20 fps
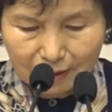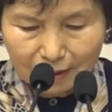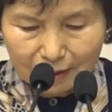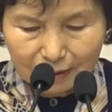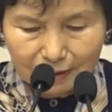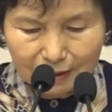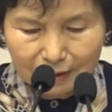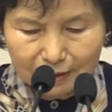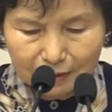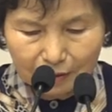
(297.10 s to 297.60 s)

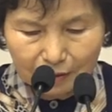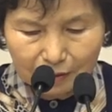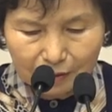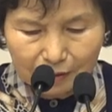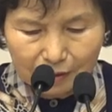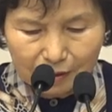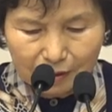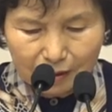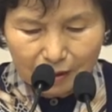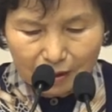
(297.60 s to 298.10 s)
그래서
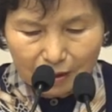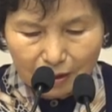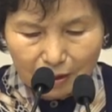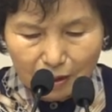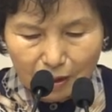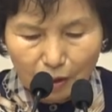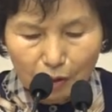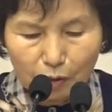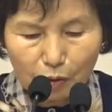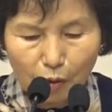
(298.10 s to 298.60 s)

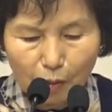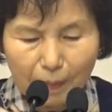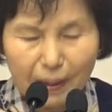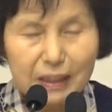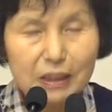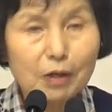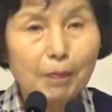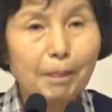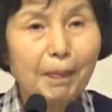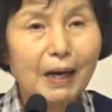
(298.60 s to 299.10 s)

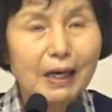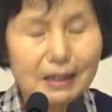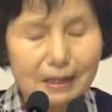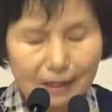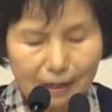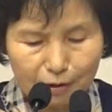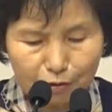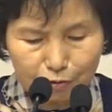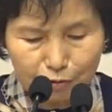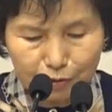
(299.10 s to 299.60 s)
로마서
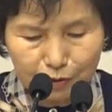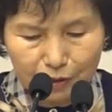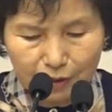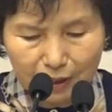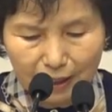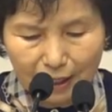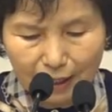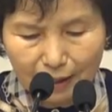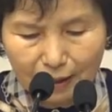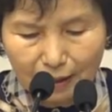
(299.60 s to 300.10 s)
8장
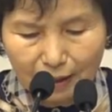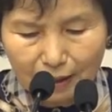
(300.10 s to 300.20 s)
9절에